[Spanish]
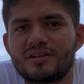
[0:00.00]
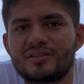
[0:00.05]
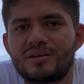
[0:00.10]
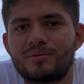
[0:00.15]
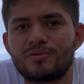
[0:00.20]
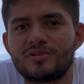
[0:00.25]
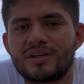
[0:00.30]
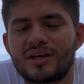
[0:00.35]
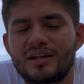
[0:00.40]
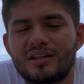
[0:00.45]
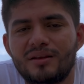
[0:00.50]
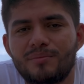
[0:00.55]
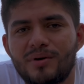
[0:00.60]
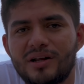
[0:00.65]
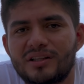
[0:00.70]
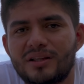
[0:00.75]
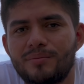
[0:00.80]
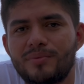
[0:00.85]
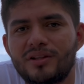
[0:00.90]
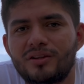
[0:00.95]
estamos en el
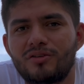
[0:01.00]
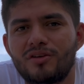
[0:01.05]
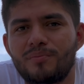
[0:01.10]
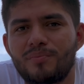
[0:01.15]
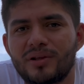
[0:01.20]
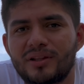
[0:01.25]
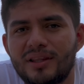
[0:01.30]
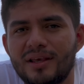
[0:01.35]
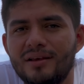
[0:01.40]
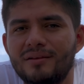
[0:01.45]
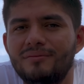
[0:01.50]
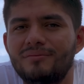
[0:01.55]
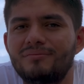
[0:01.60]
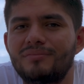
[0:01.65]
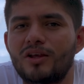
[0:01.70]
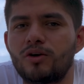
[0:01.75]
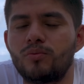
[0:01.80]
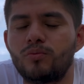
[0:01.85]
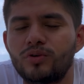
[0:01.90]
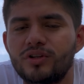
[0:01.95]
departamento de
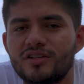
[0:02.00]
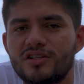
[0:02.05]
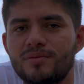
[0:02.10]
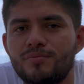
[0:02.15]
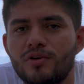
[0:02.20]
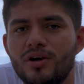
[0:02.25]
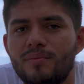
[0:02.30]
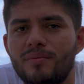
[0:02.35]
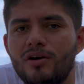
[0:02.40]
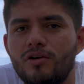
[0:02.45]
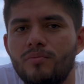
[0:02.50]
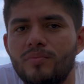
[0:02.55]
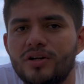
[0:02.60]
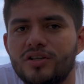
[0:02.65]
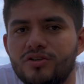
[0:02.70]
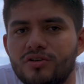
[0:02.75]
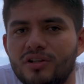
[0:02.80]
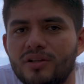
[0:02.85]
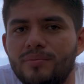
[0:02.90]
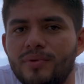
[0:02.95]
Petén, de un municipio llamado
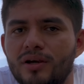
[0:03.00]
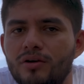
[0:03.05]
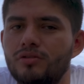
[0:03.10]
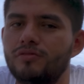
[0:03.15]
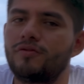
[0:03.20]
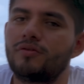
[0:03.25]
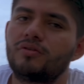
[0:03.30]
Melchor de Mencos,